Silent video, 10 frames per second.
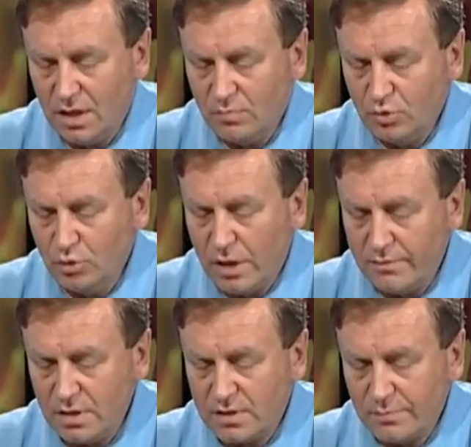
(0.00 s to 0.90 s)
Буду
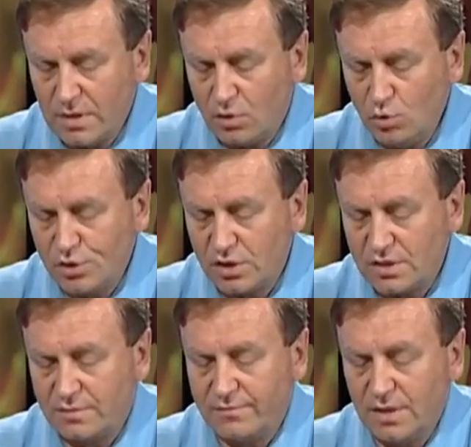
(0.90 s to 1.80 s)
говорить о
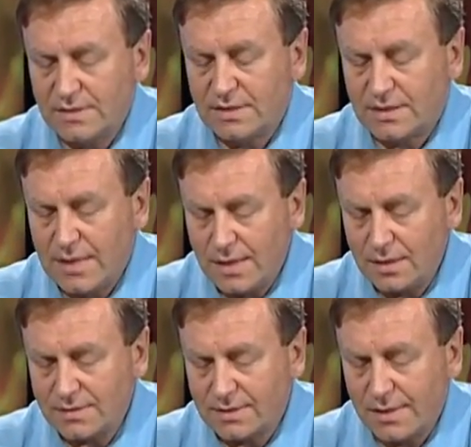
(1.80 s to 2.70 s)
могуществе
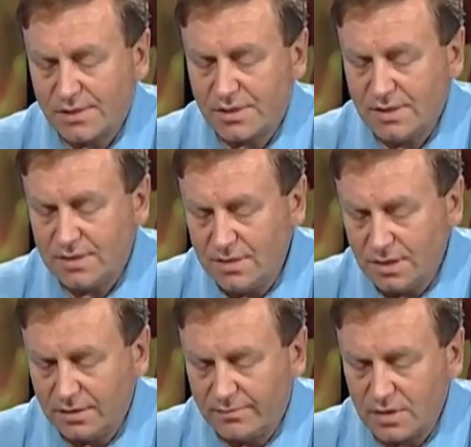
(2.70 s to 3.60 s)
стра- страшных
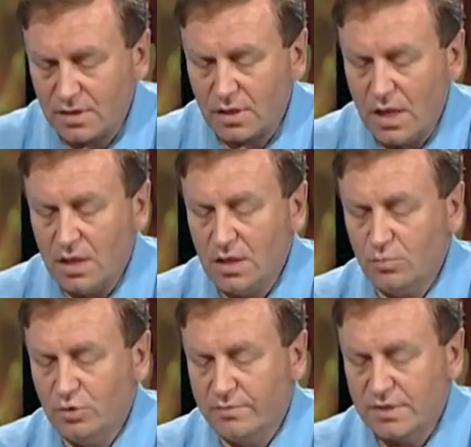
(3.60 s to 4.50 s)
дел Твоих, и я
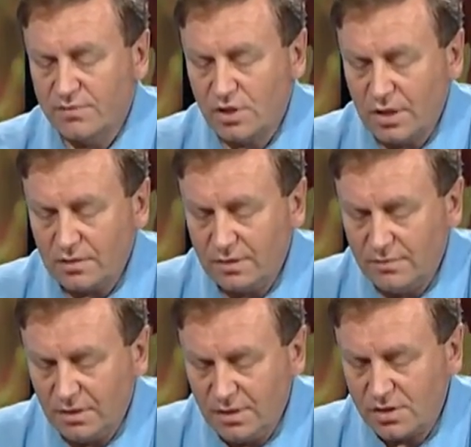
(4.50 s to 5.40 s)
буду возвещать о
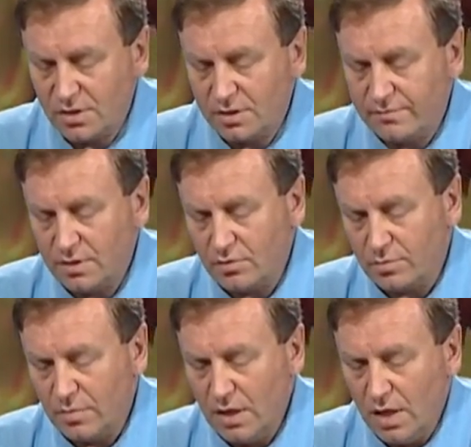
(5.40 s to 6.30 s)
величии
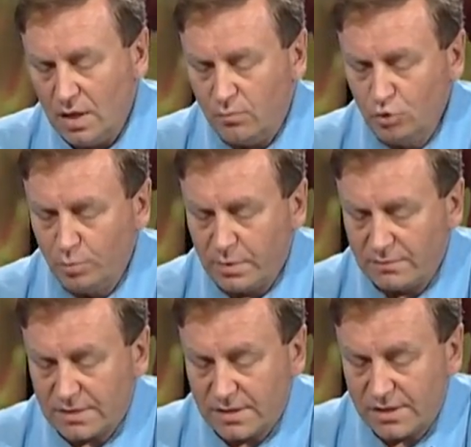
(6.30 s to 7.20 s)
Твоем. Буду
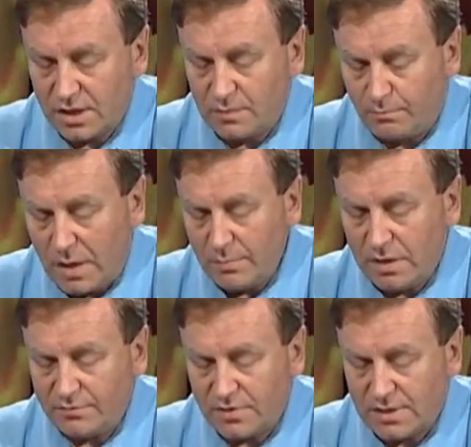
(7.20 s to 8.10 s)
провозглашать
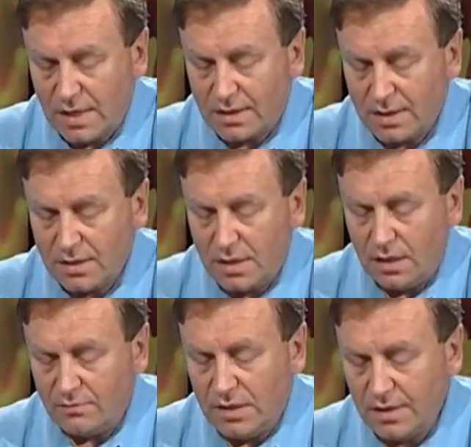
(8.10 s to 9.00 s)
память всякой
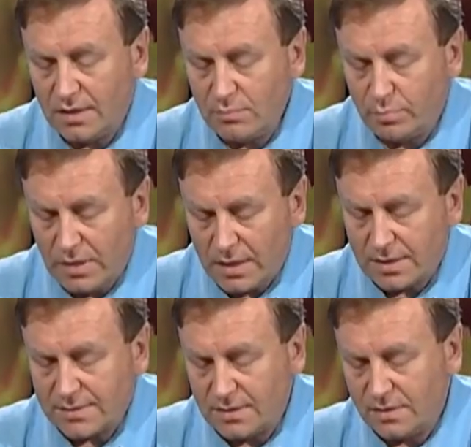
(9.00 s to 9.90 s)
великой
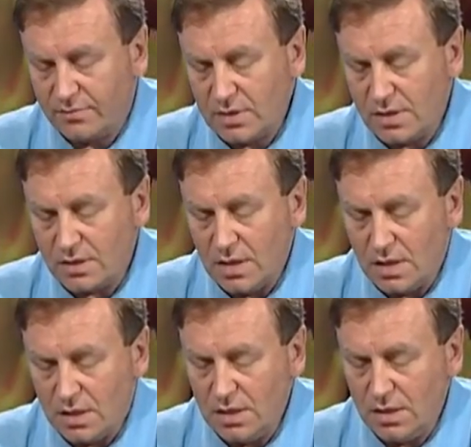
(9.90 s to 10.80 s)
благости Твоей
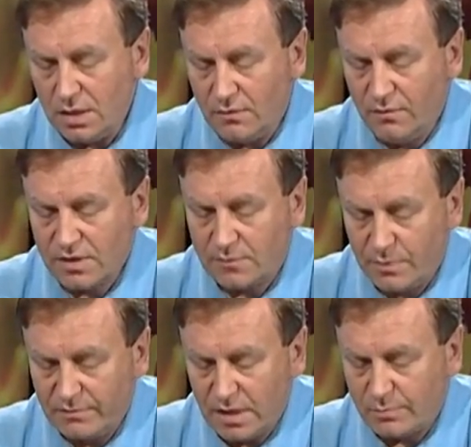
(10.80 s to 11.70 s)
и
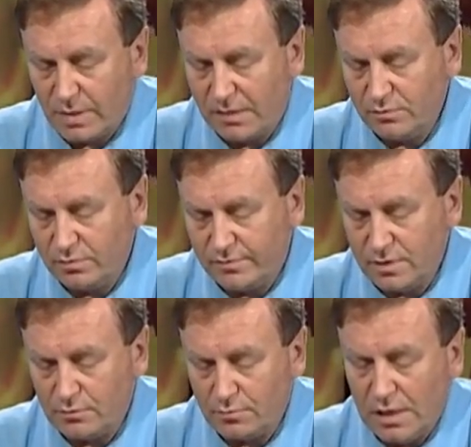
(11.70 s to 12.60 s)
воспевать правду
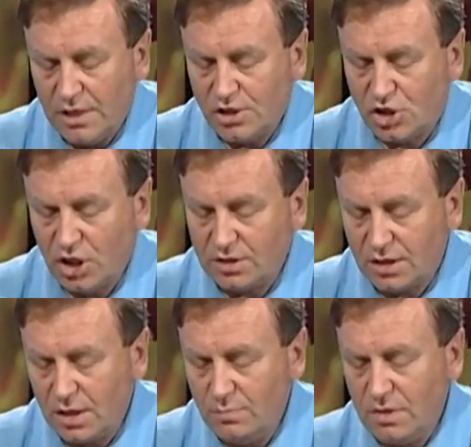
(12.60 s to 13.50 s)
Твою.
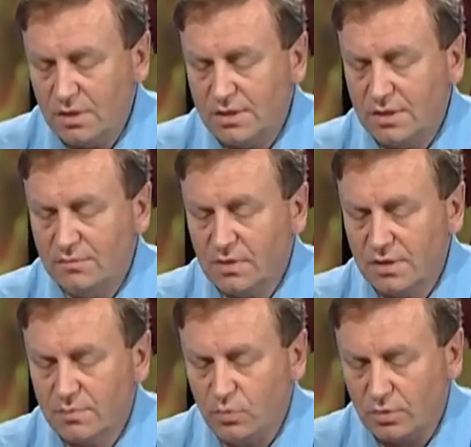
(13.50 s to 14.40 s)
Щед и милостив
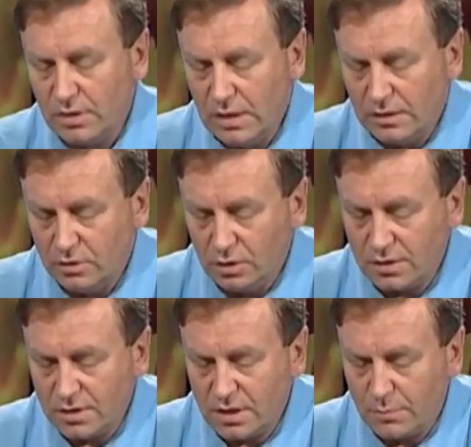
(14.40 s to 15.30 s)
Господь,
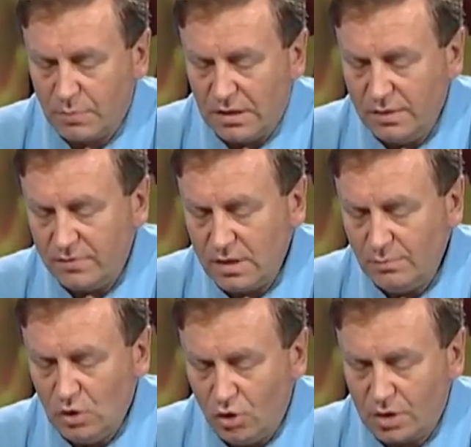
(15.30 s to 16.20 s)
долготерпелив и
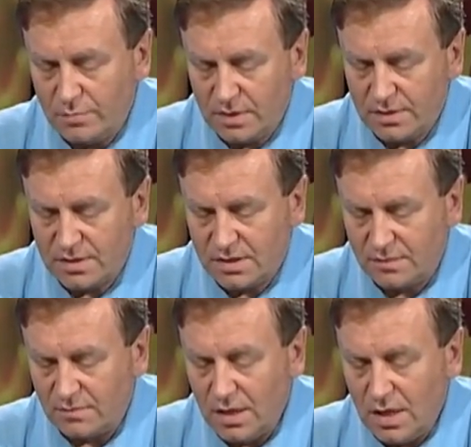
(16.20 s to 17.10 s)
много
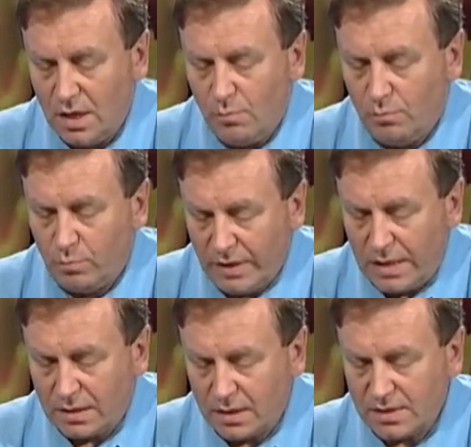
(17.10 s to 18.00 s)
милостив.
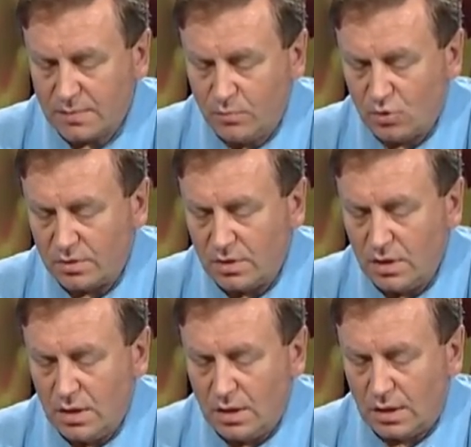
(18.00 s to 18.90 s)
Благ Господь
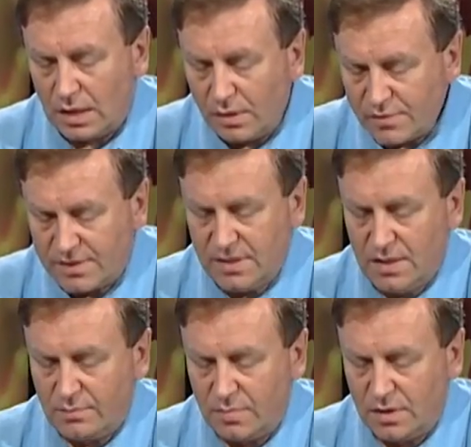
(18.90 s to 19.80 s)
ко
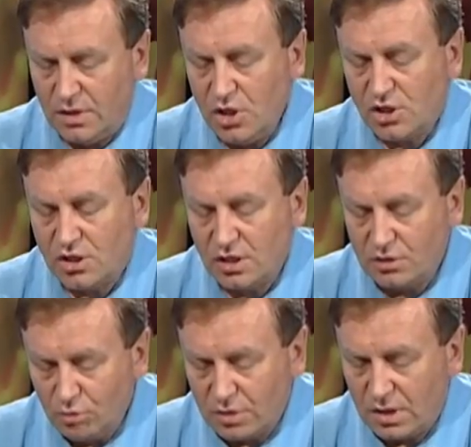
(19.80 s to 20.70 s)
всем, и
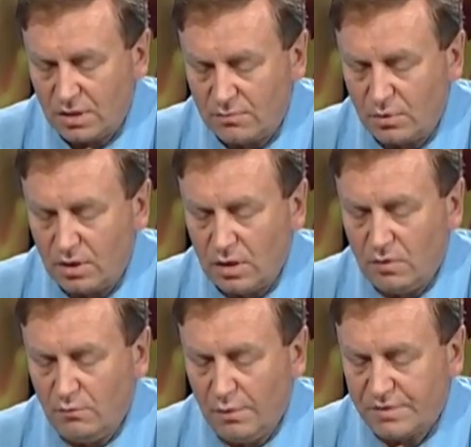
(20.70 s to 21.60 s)
щедроты Его
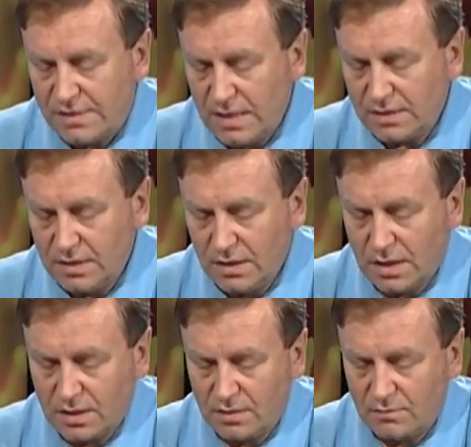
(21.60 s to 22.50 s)
во всех
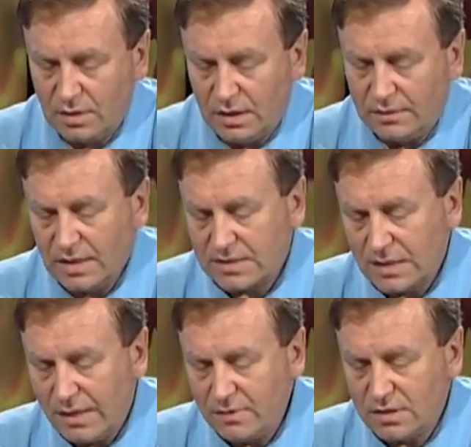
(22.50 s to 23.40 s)
делах Его. Да
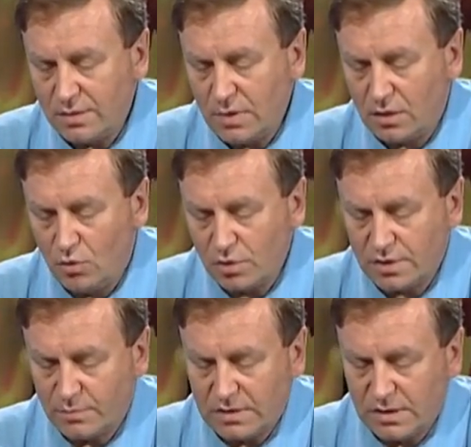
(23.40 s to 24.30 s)
славят Тебя,
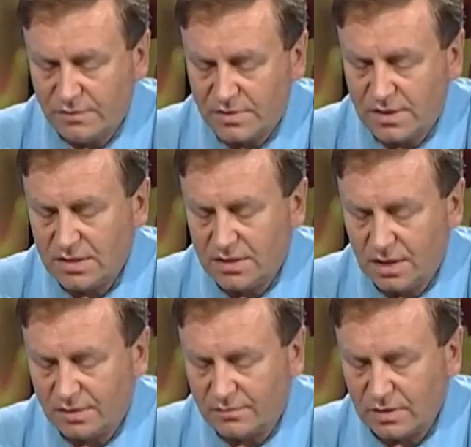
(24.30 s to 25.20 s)
Господи, все
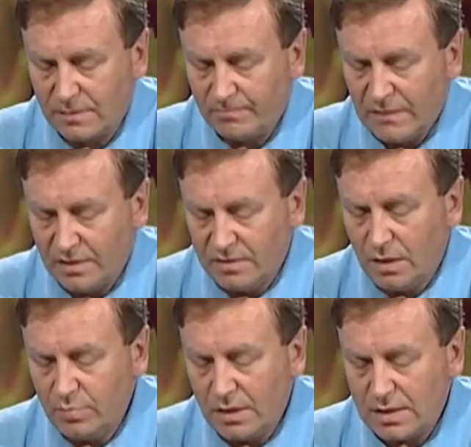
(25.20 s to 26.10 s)
дела Твои.
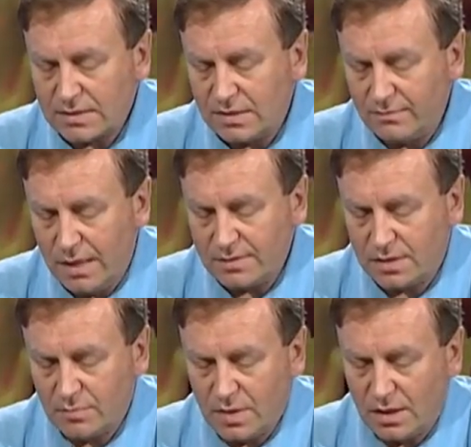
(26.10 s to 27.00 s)
Да благословлят
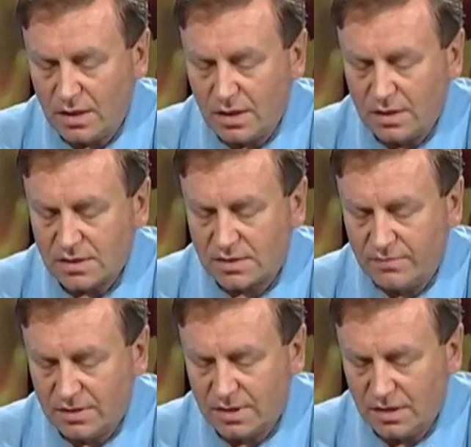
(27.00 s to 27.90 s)
Тебя
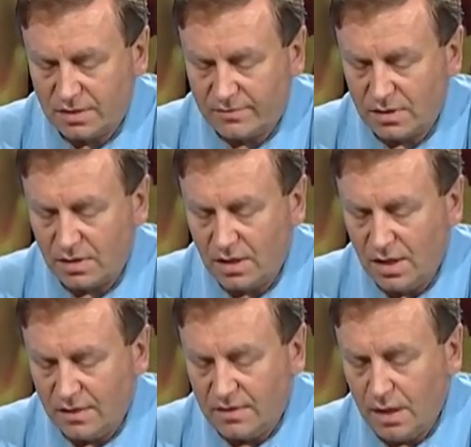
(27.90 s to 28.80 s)
святые Твои.
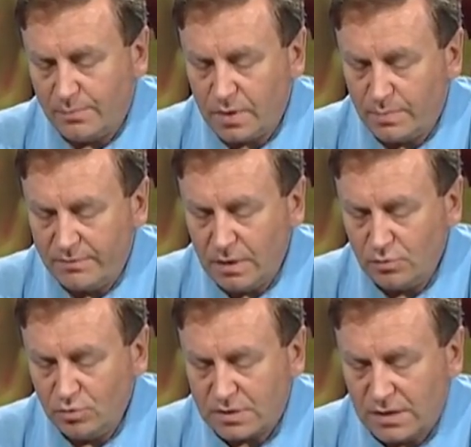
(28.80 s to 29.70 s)
Да
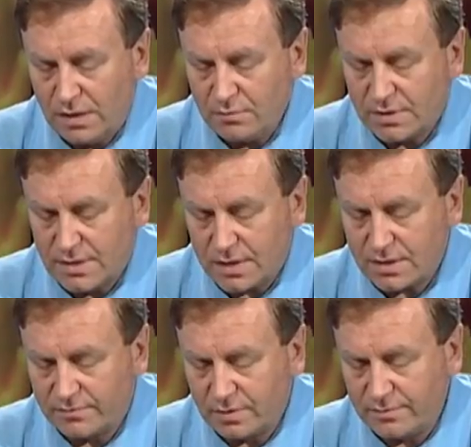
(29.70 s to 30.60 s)
проповедуют славу
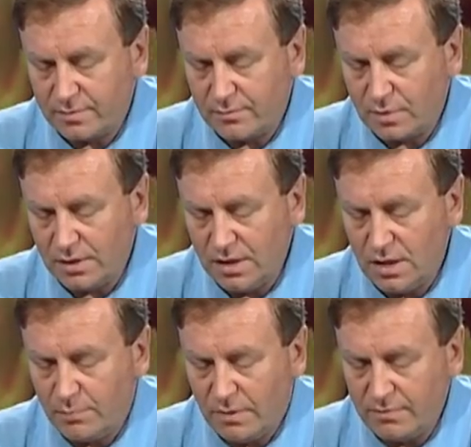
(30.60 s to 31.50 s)
Царства Твоего и
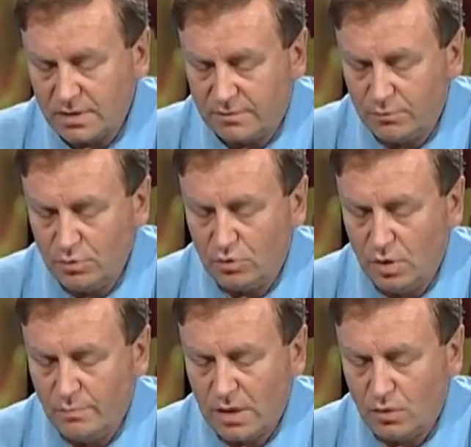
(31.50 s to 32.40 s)
да повествуют
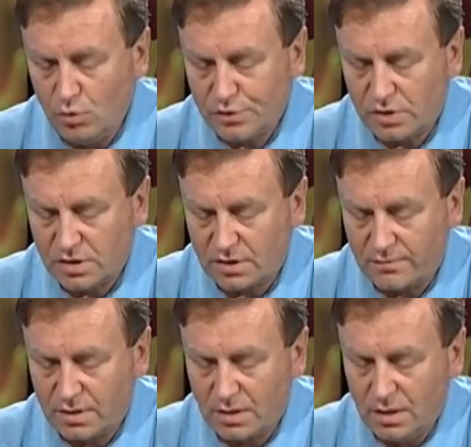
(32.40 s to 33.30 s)
о
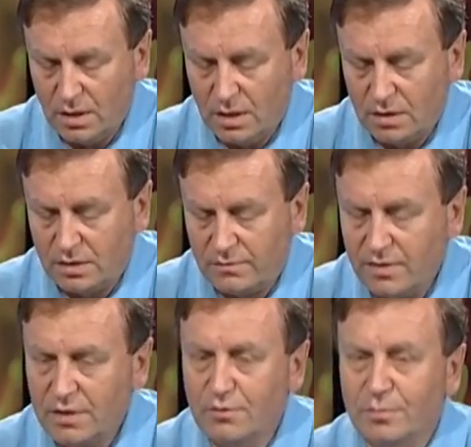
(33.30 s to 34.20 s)
могуществе
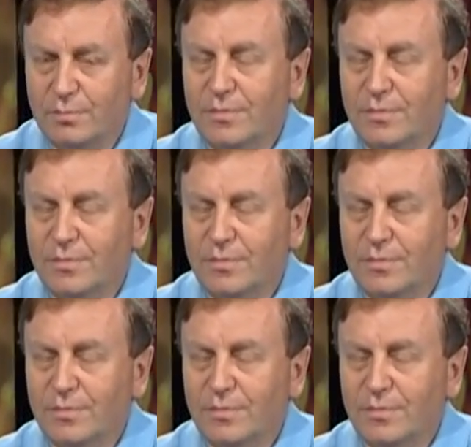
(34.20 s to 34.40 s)
Твоем.